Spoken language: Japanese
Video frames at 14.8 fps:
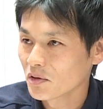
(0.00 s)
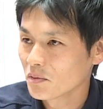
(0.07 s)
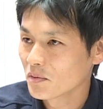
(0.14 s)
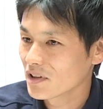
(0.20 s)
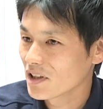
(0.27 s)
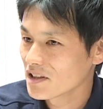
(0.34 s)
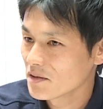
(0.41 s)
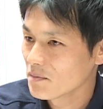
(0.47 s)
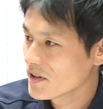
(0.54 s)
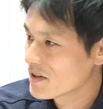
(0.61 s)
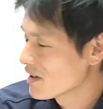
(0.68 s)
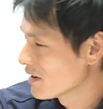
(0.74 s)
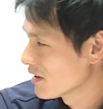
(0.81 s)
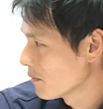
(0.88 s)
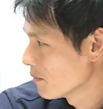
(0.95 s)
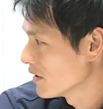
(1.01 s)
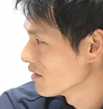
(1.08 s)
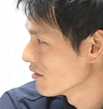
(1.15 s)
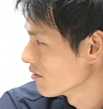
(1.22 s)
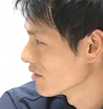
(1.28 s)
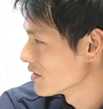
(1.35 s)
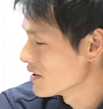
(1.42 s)
どもたち目線で見
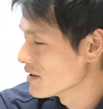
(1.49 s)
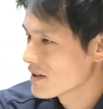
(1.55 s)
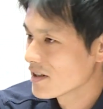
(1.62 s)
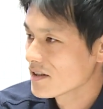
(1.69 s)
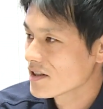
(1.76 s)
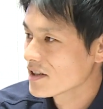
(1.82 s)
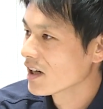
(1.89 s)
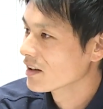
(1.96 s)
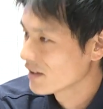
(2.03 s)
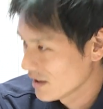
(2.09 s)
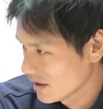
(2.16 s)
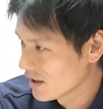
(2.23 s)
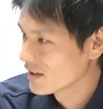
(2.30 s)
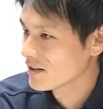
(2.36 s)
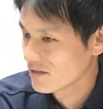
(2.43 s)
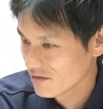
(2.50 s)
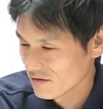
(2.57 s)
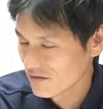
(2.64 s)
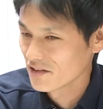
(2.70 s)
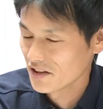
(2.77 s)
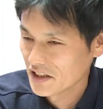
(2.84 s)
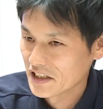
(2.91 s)
ると全然違ってたりす
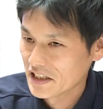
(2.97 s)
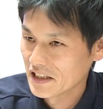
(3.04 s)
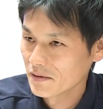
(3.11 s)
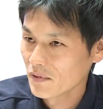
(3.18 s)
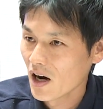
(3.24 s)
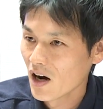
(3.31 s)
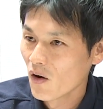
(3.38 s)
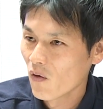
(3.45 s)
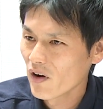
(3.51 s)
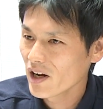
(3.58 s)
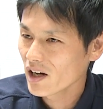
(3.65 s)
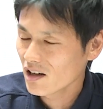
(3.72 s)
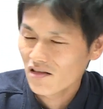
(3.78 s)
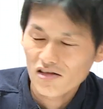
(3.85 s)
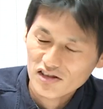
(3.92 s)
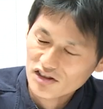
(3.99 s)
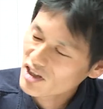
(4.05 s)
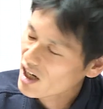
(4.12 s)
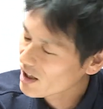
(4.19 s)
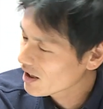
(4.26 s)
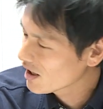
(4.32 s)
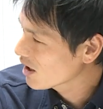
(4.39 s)
るし、まあ、親がこうして
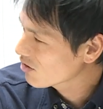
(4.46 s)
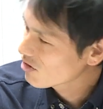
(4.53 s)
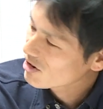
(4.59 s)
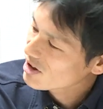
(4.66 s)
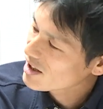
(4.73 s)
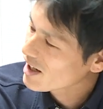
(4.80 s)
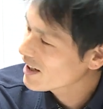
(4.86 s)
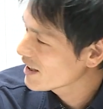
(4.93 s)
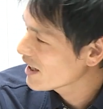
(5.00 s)
あげないといけない